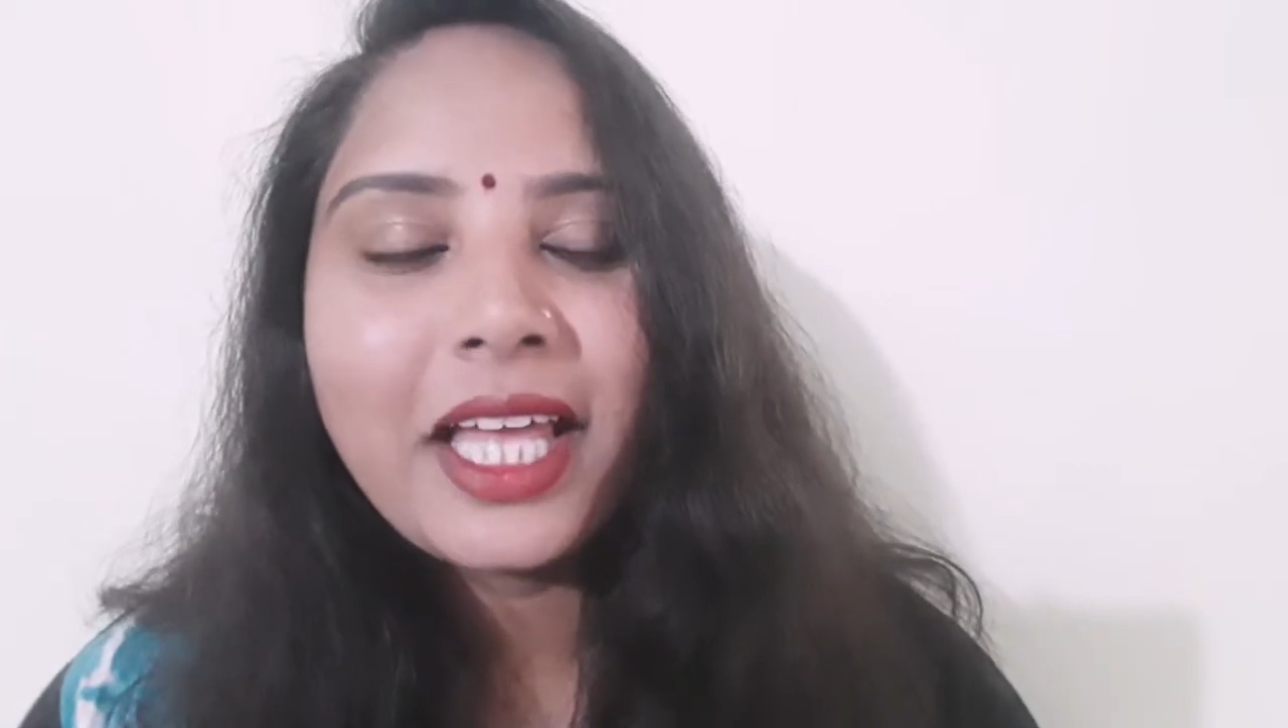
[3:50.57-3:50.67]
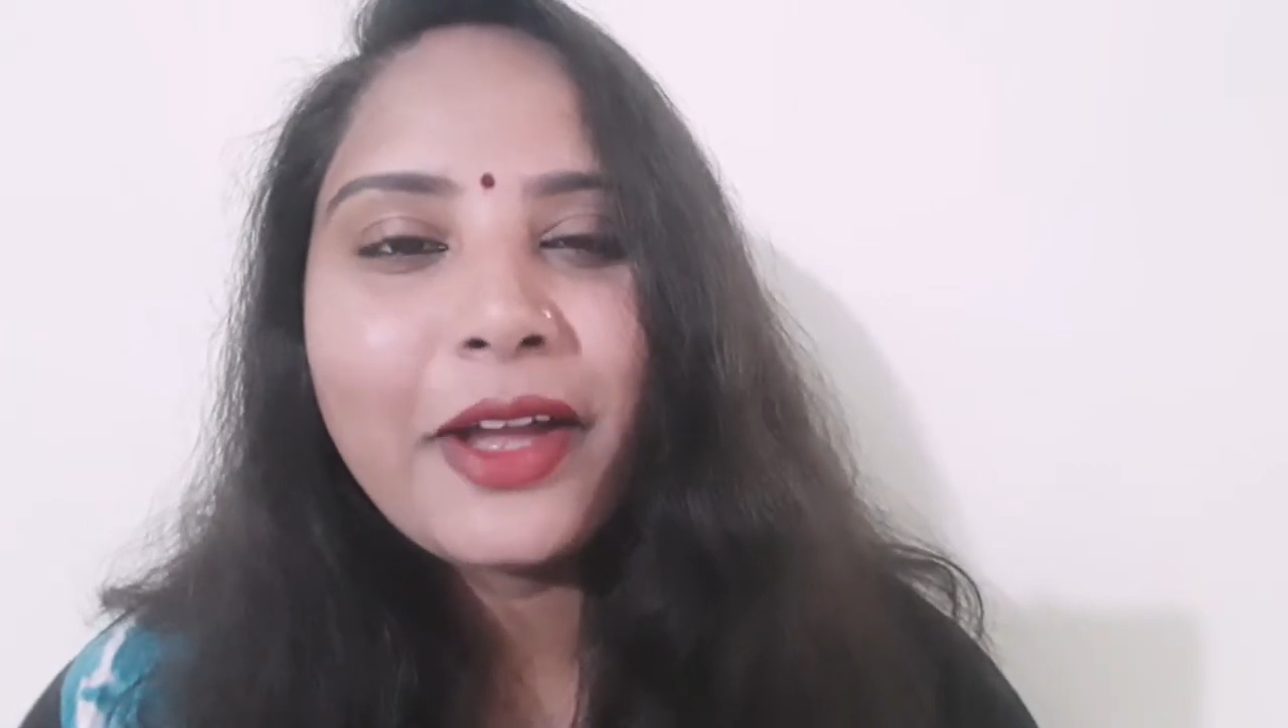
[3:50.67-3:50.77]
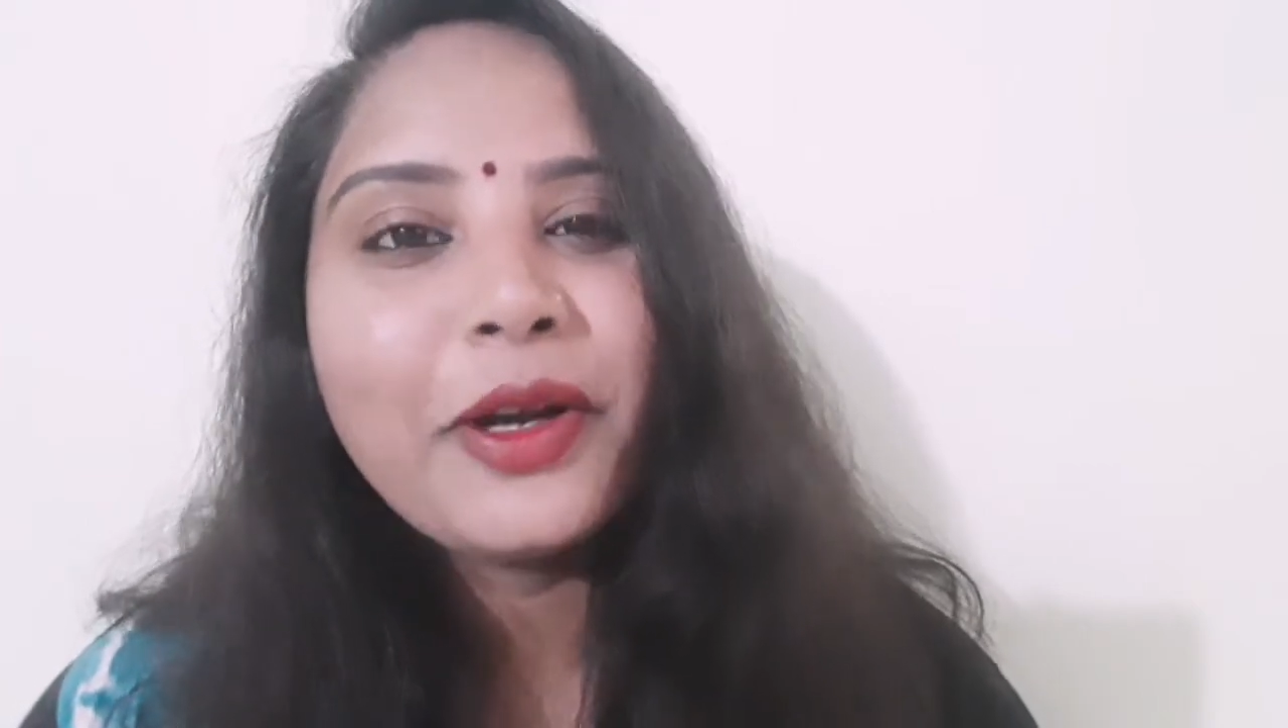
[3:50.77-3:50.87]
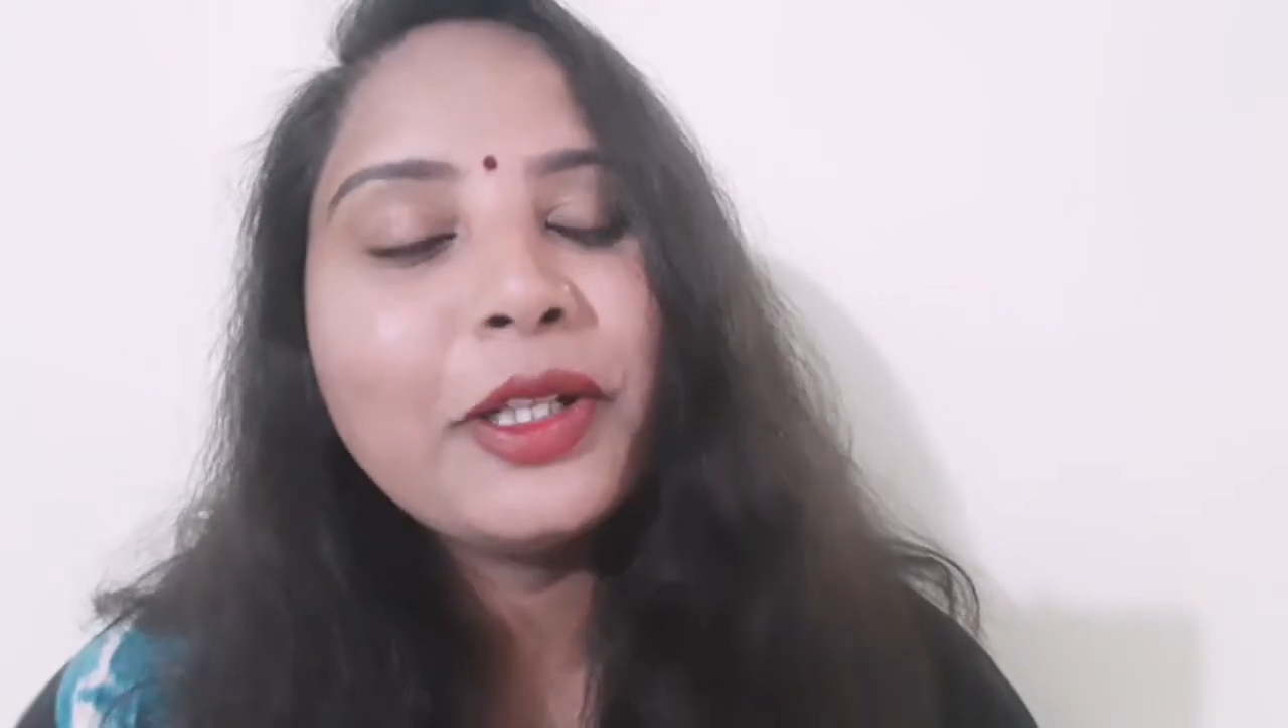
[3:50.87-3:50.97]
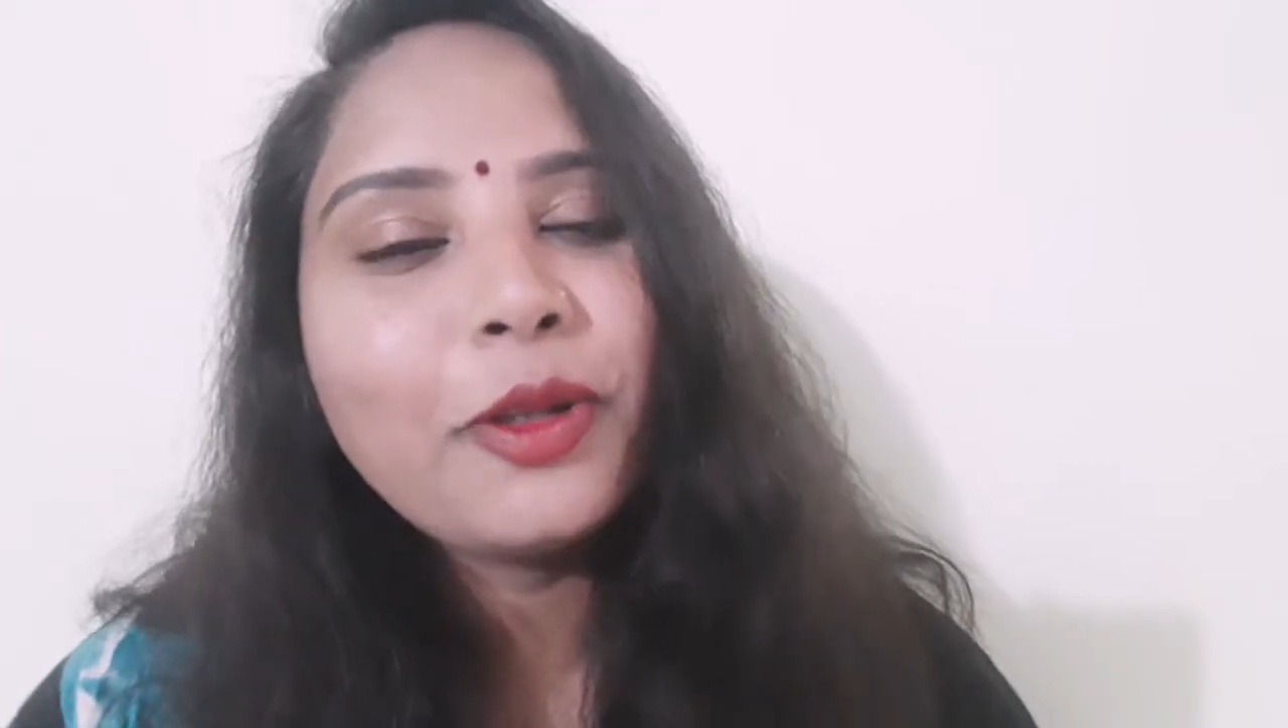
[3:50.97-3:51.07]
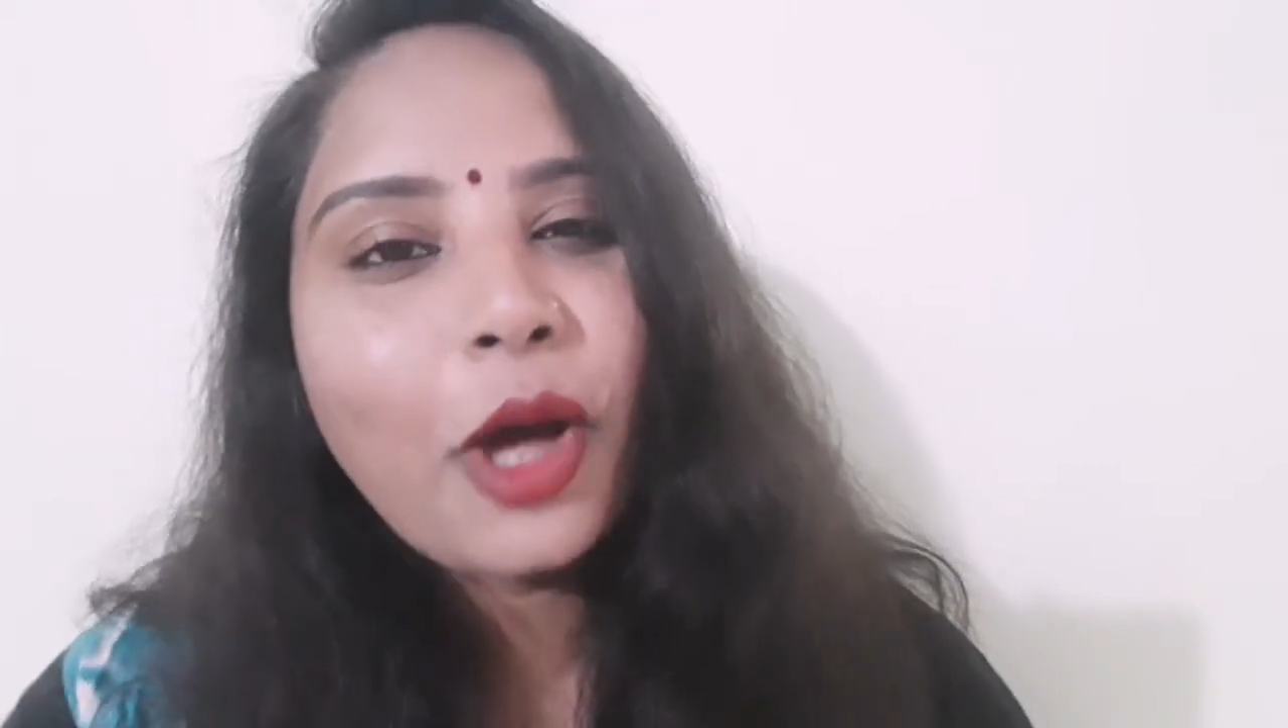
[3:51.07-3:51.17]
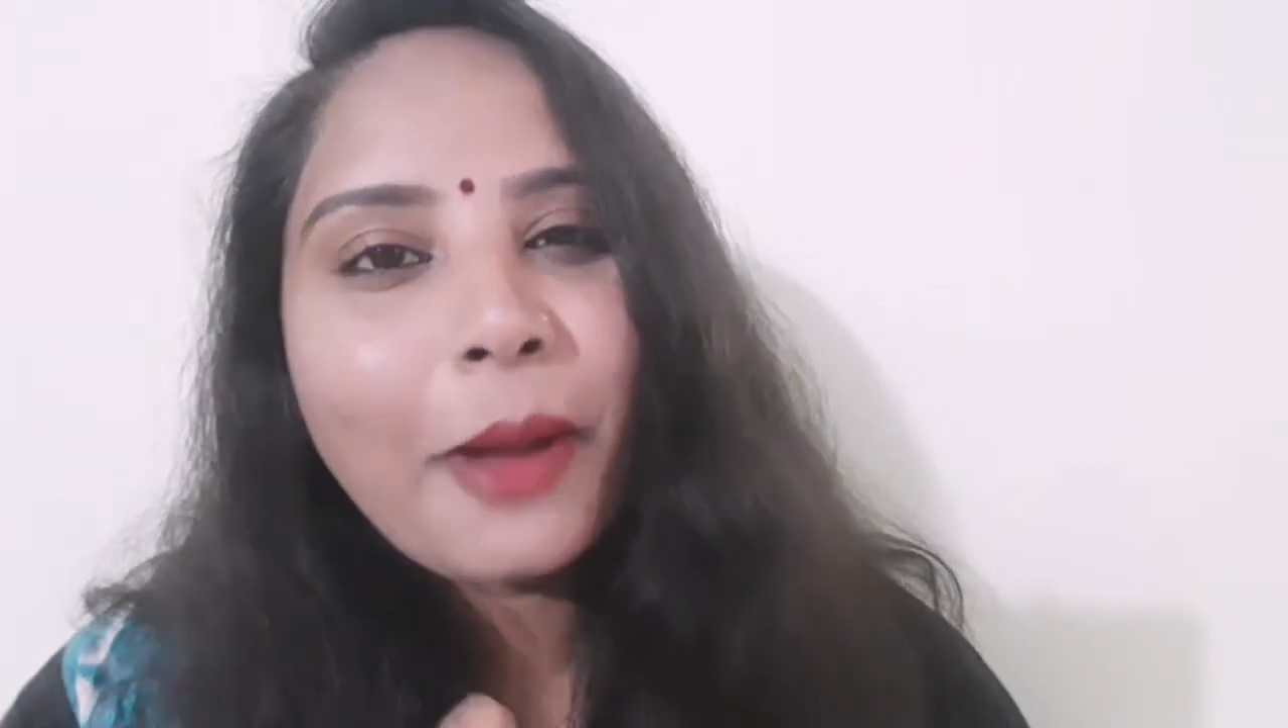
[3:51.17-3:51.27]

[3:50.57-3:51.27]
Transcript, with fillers: आया होगा तो